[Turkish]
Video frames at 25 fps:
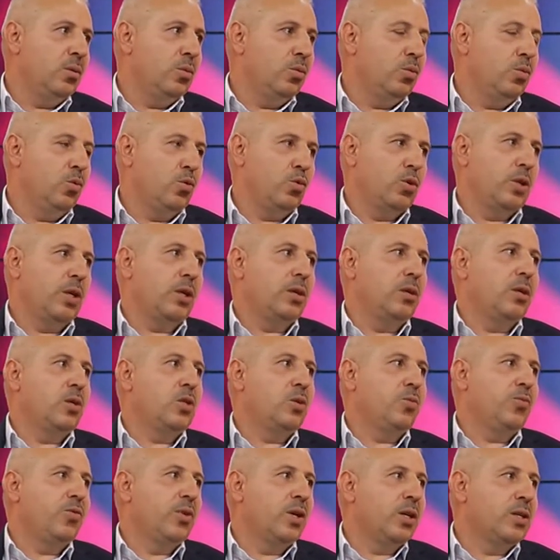Üstad
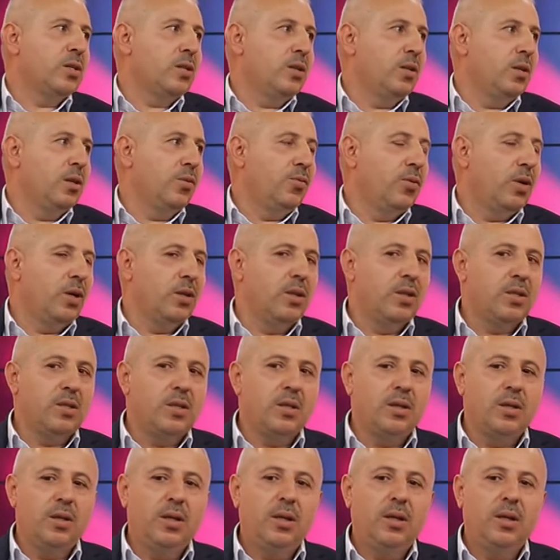Necip Fazıl'ın
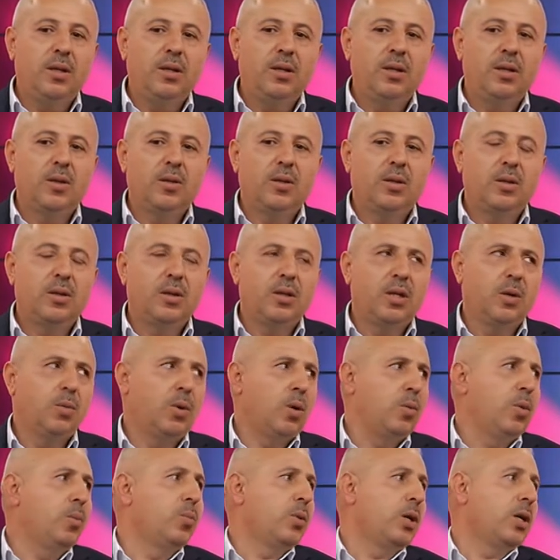ifadesiyle
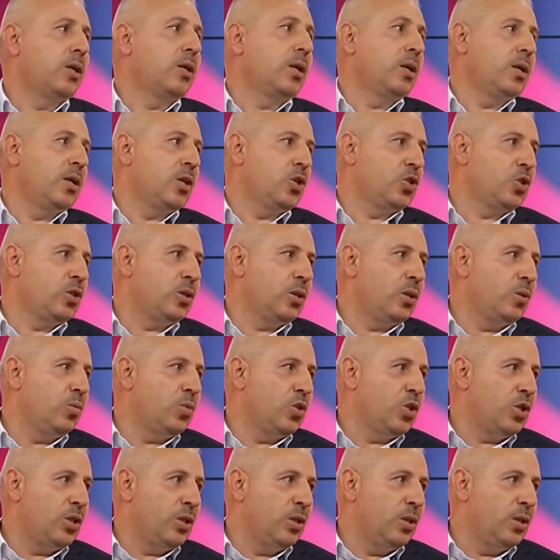tamamen
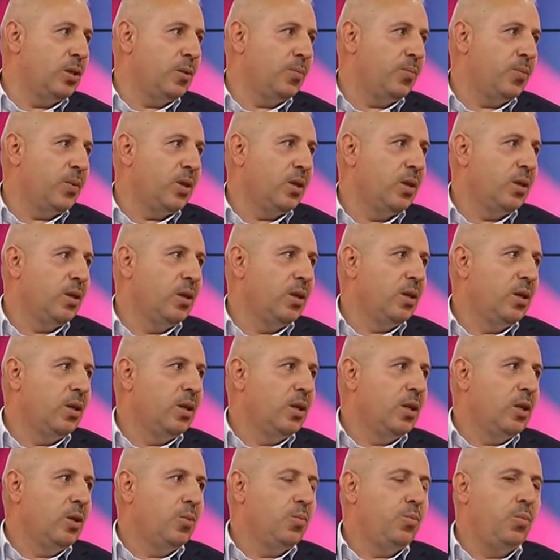paryalaştırılmış idi.
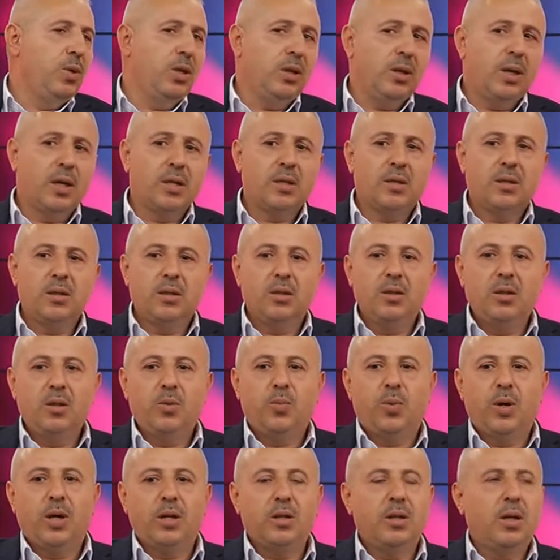Bir asırdır
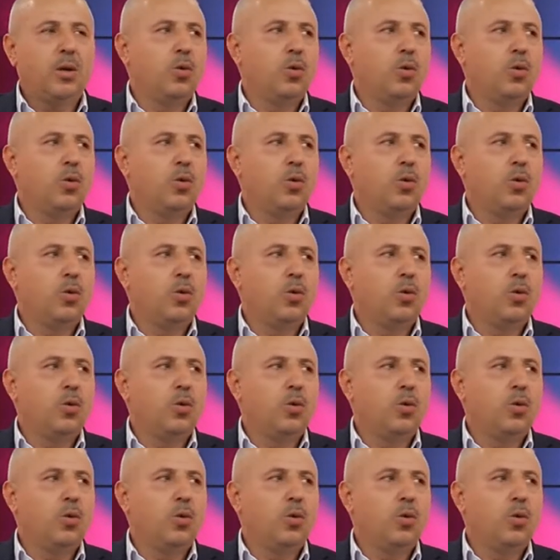parya